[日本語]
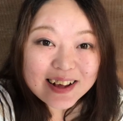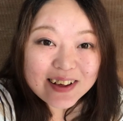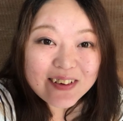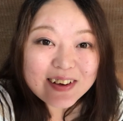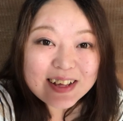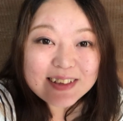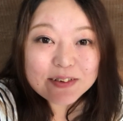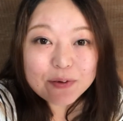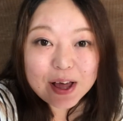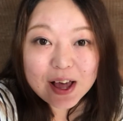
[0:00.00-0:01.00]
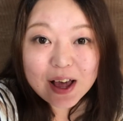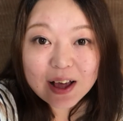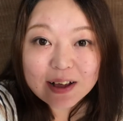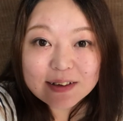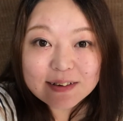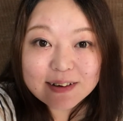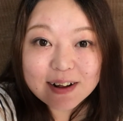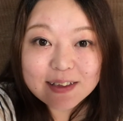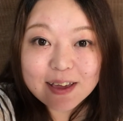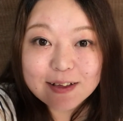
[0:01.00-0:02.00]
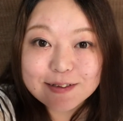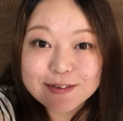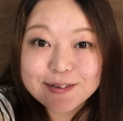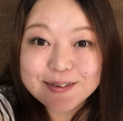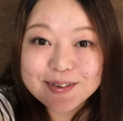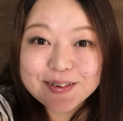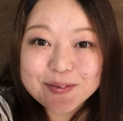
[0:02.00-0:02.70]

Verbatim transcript: こんにちは、シラです。